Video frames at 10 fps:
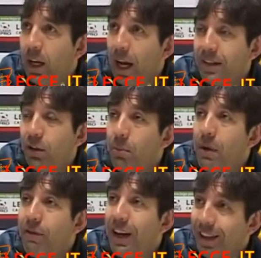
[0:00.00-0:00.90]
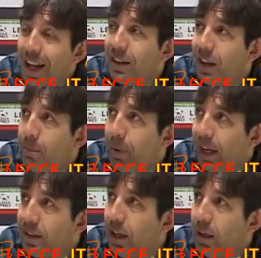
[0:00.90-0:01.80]
anzi dobbiamo fare tante
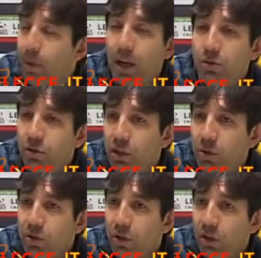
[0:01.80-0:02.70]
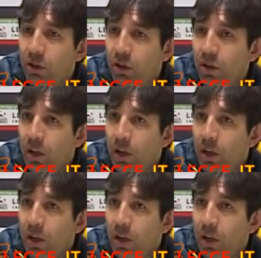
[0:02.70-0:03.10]
imprese per raggiungere un sogno.